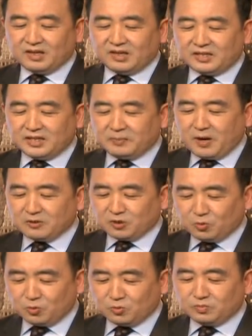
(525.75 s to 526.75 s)
而一炮
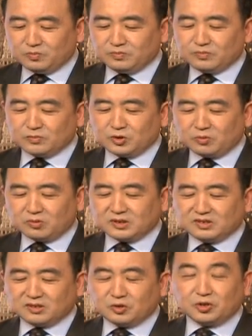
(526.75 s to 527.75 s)
走红，从
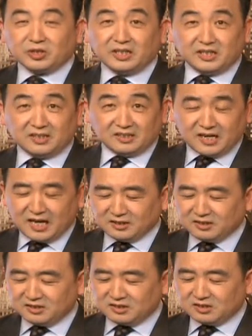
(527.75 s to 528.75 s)
此确立了
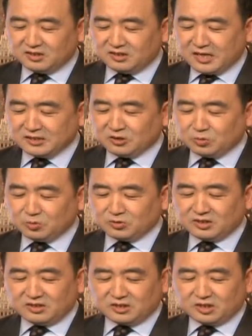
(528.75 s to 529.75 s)
兰德公
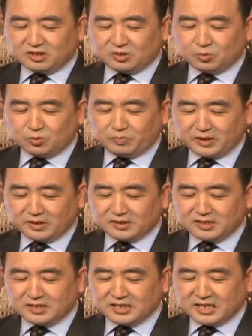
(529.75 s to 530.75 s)
司的智库本
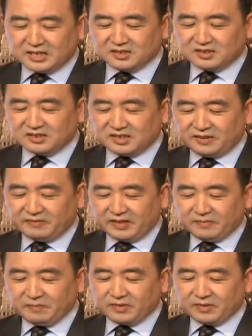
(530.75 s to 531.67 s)
身显赫的地位。